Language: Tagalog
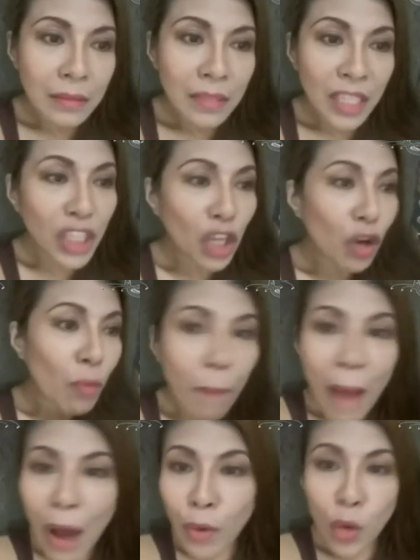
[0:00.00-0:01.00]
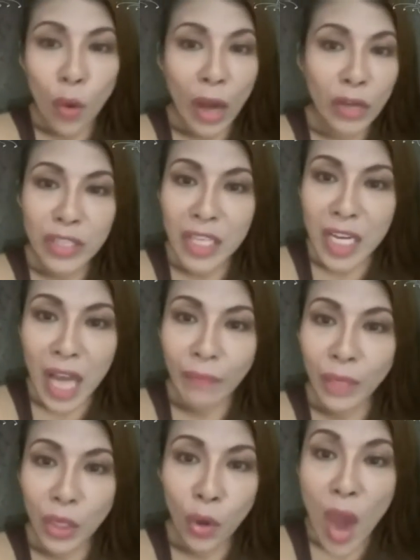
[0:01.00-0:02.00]
hindi ko mabawi kung ano yung
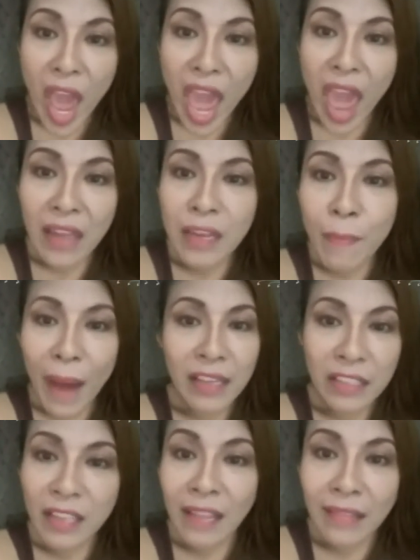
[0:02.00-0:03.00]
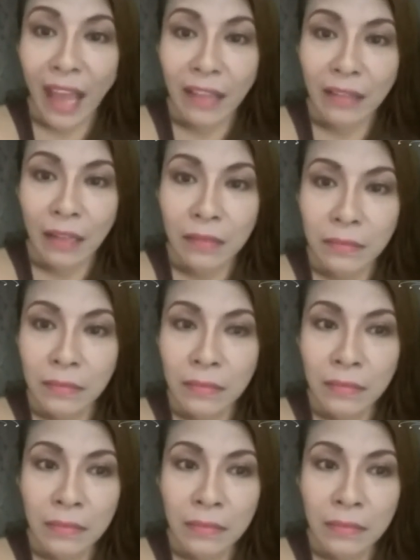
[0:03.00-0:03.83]
sinabi ko. Anybody is entitled.